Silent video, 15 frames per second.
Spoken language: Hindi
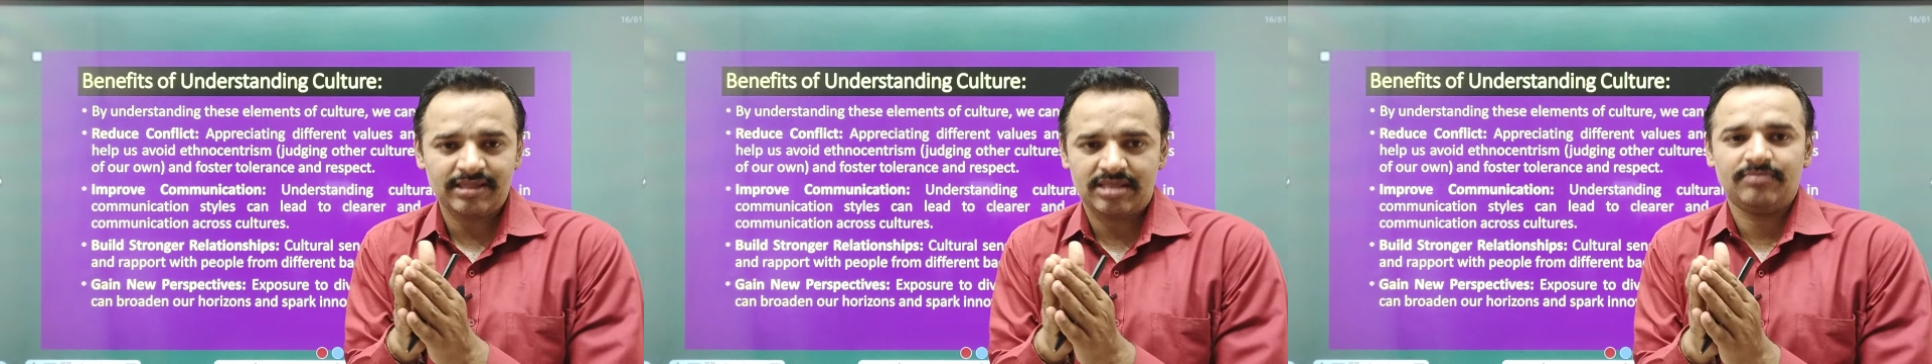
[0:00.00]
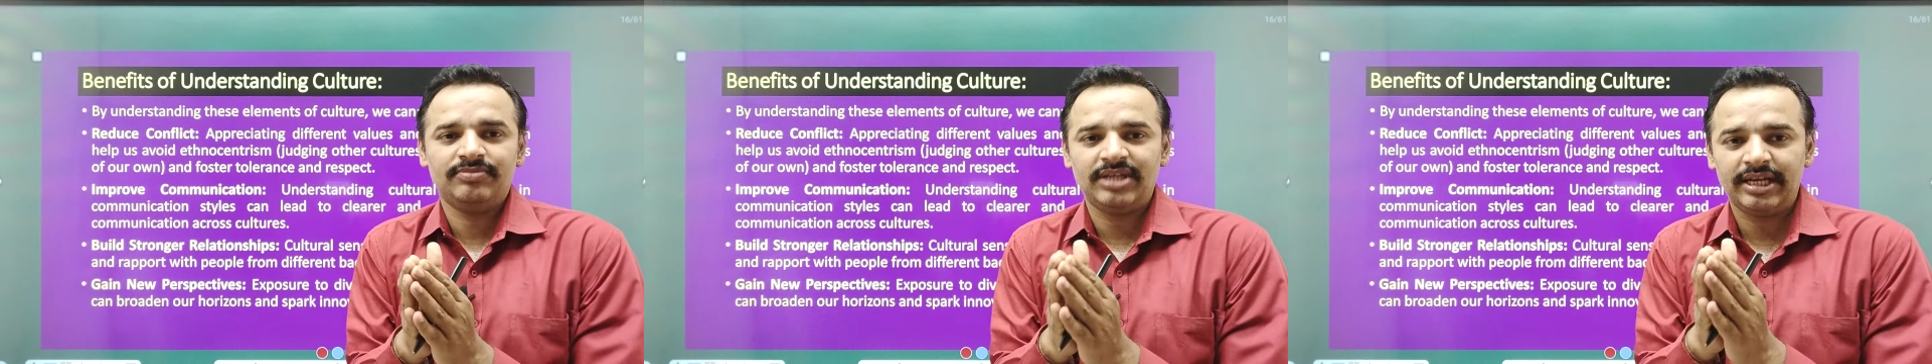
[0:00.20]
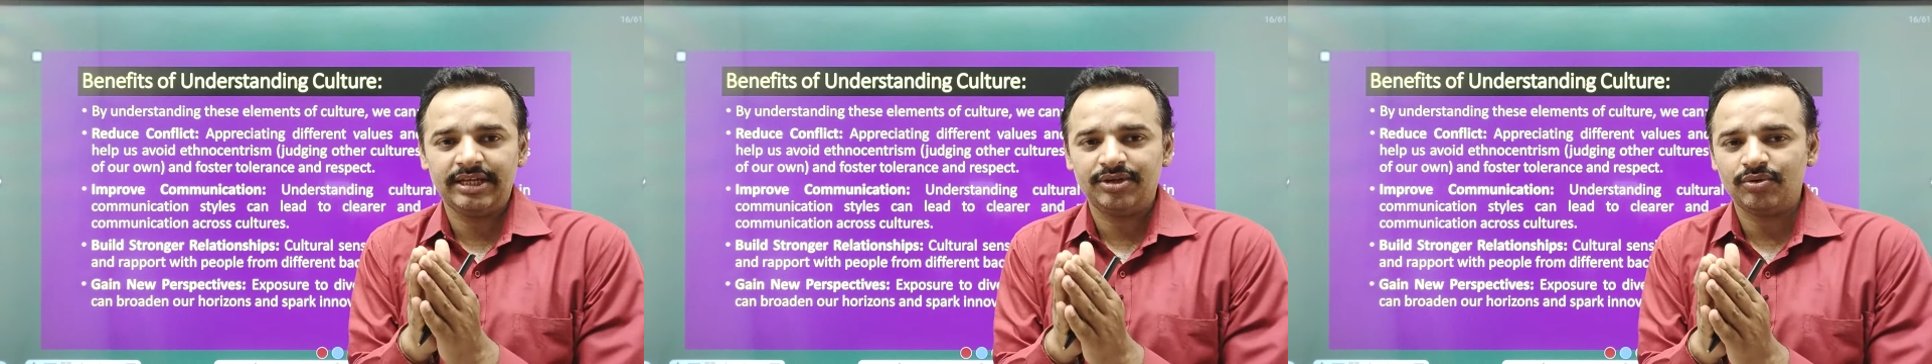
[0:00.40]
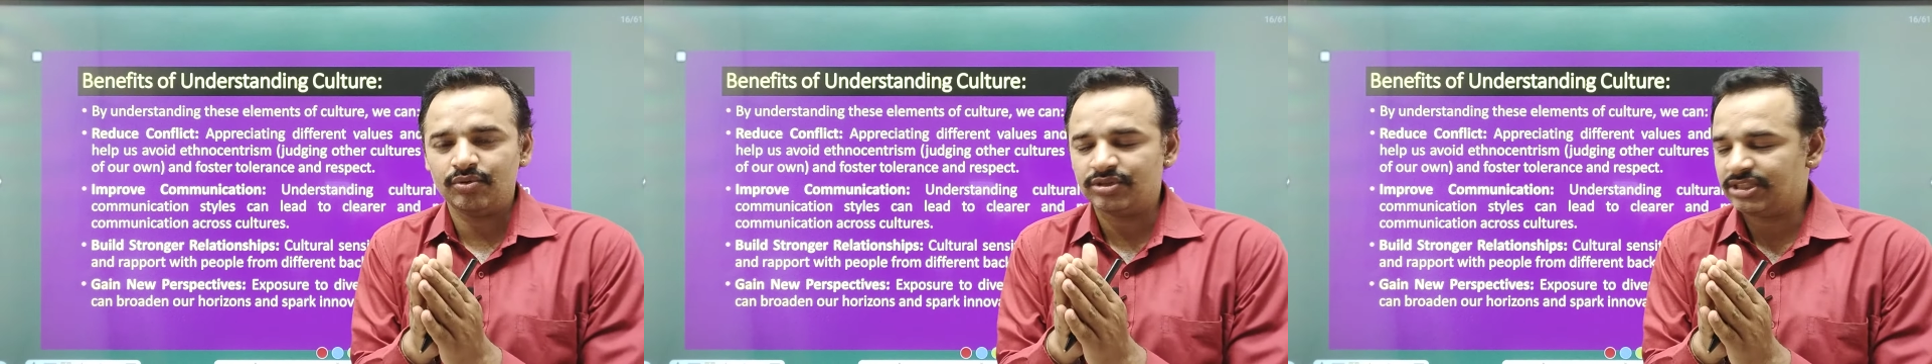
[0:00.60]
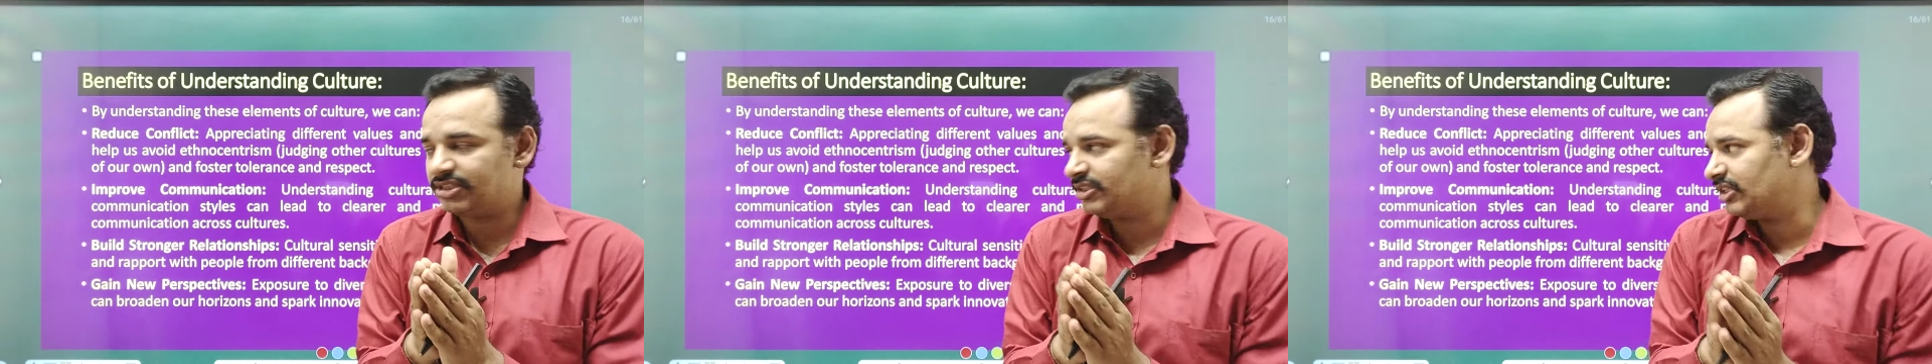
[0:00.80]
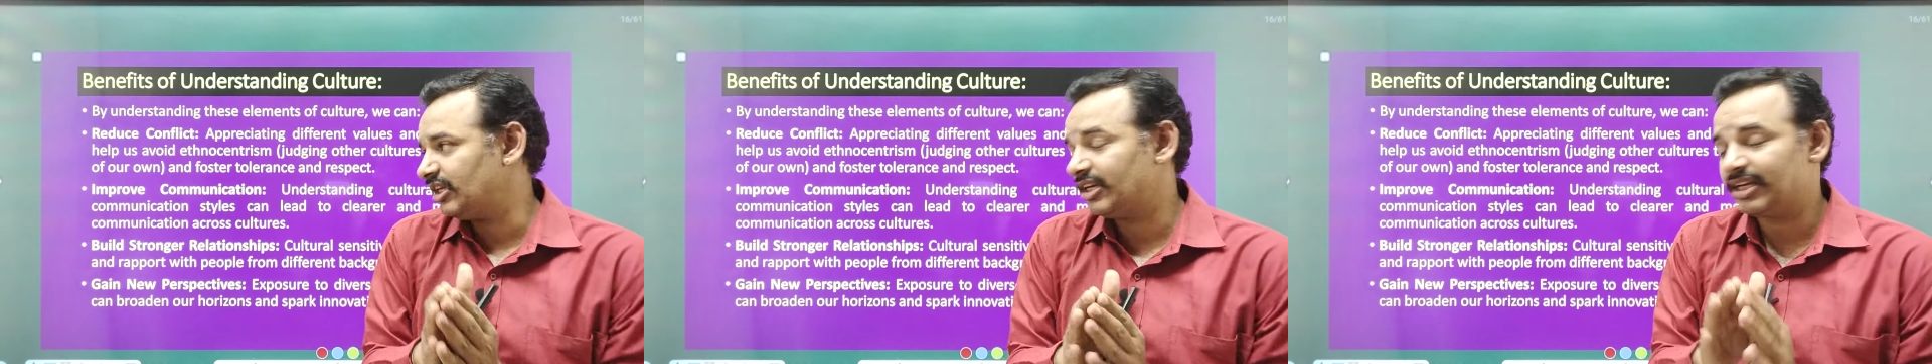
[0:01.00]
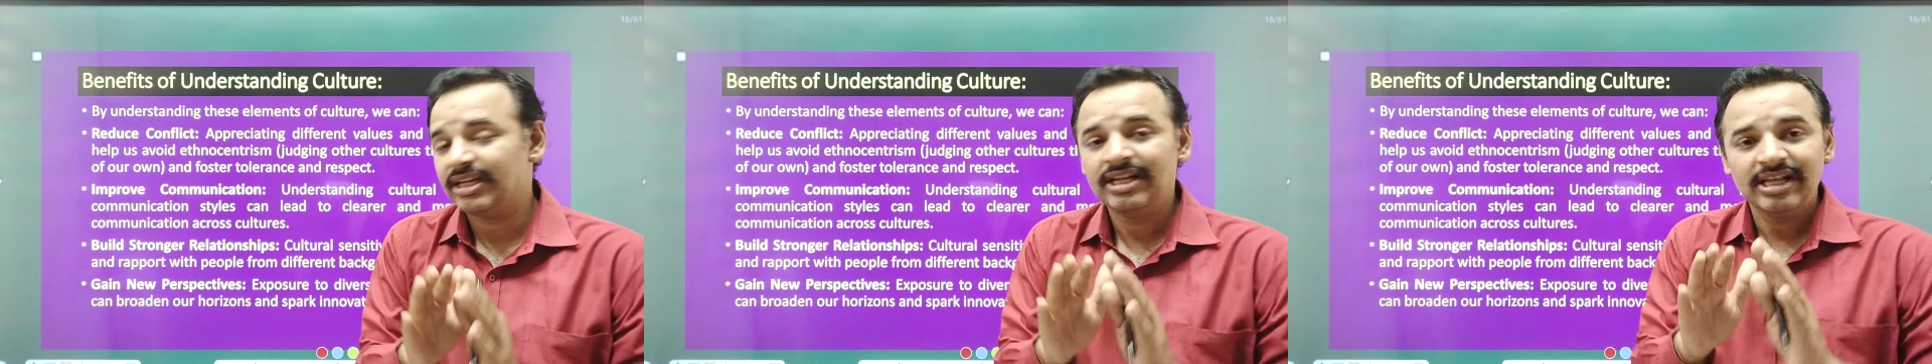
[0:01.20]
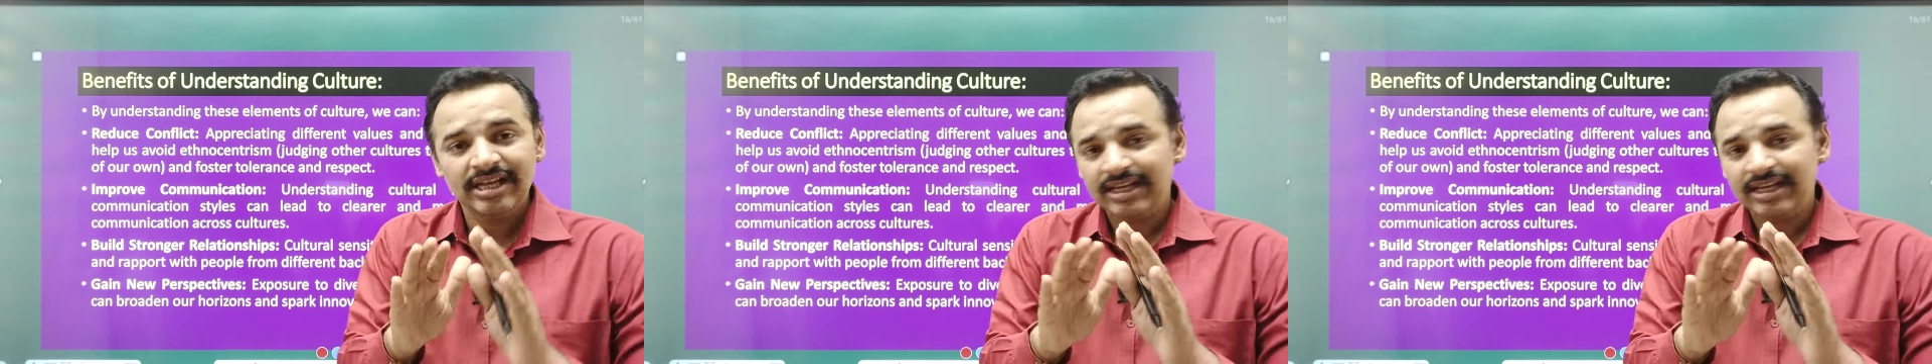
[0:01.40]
बात समझाने की कोशिश चल रही